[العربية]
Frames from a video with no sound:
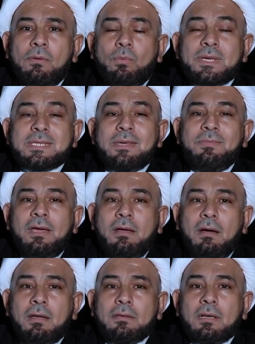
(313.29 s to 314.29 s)

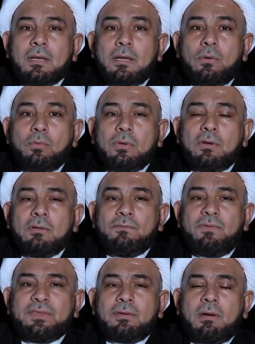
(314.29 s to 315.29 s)
وسمع هذا القول
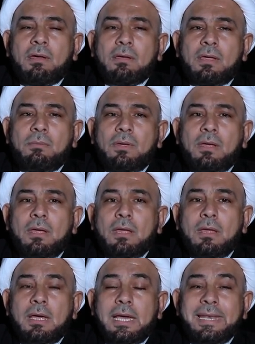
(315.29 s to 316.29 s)
فترقب
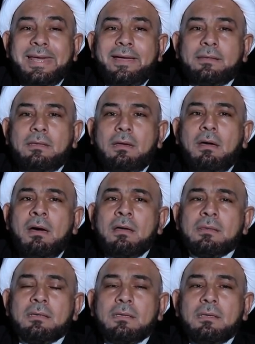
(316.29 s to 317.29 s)

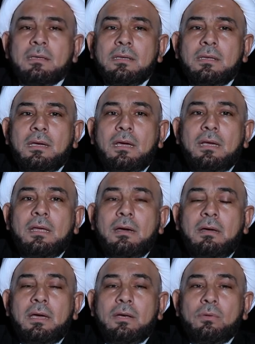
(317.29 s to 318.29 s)
الأحداث إلى
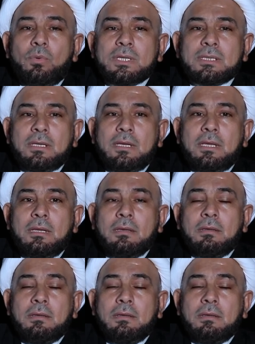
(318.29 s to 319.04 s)
أن وصل